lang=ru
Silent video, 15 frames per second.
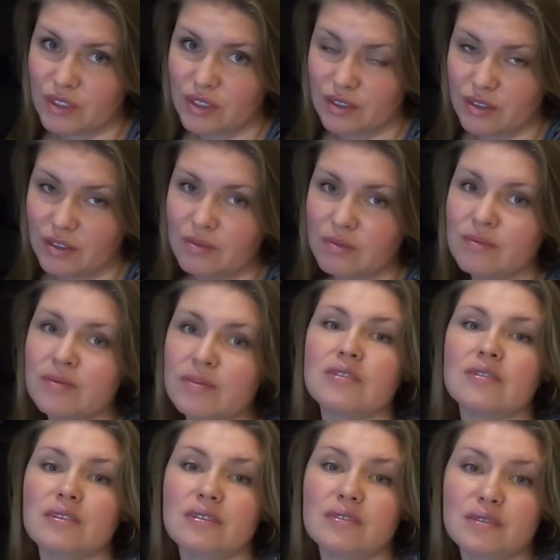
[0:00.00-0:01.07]
и
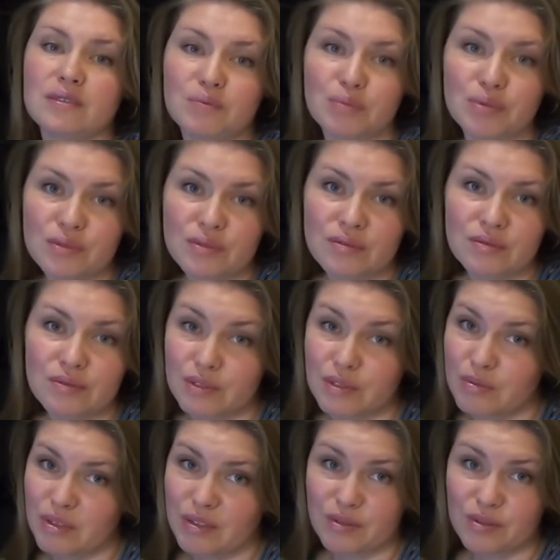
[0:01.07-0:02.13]
сделать репост у
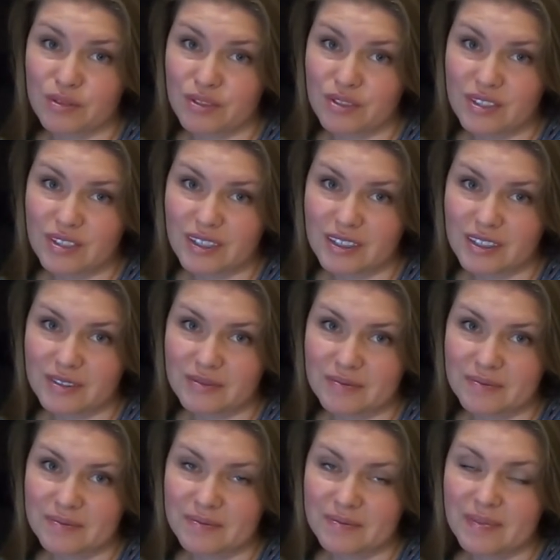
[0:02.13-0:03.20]
себя в соцсетях.
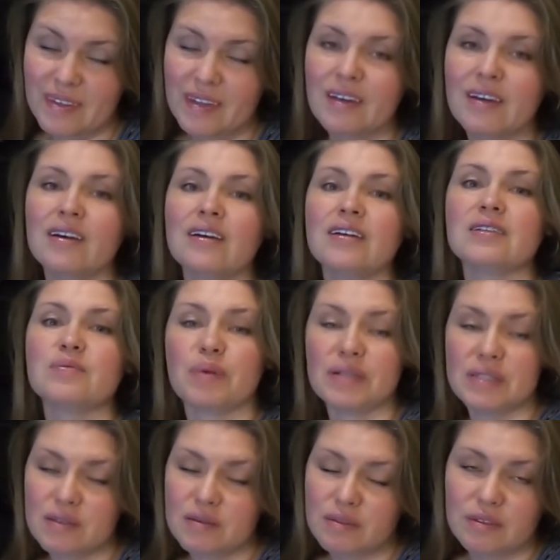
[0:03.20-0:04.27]

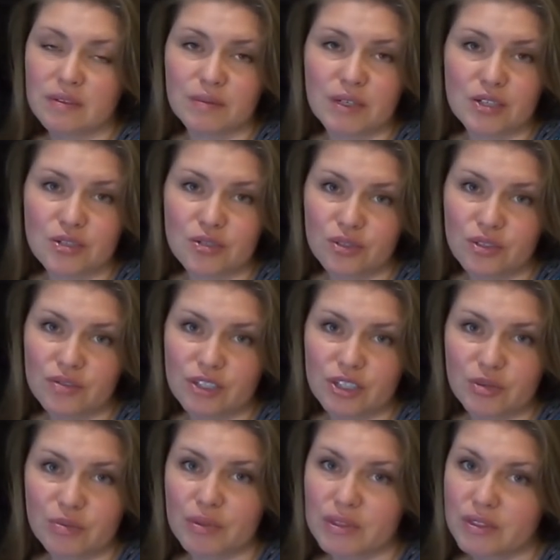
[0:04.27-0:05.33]
Спасибо вам большое,
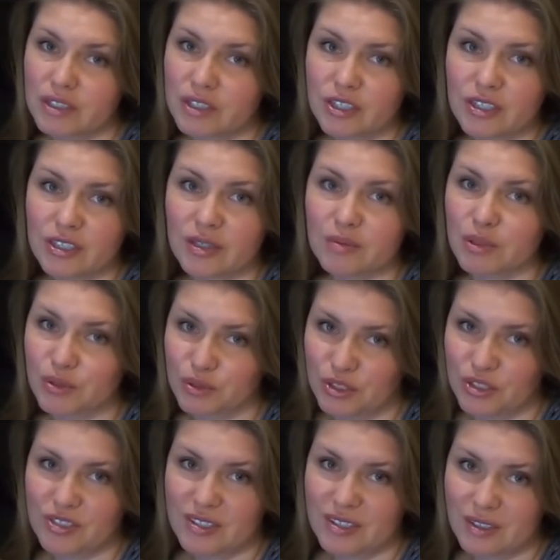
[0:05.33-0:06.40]
ваша поддержка нами
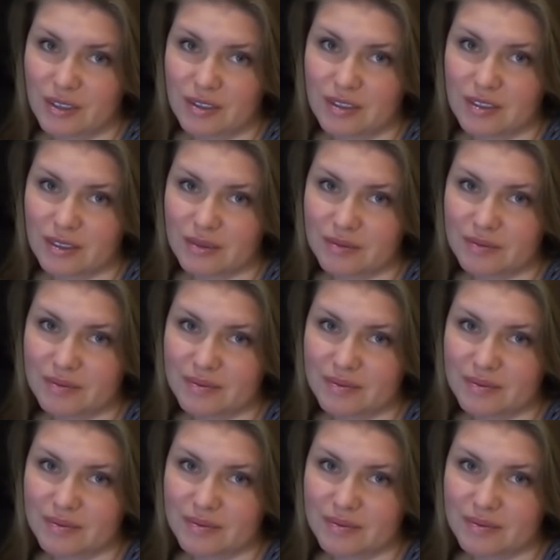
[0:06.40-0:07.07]
очень ценится.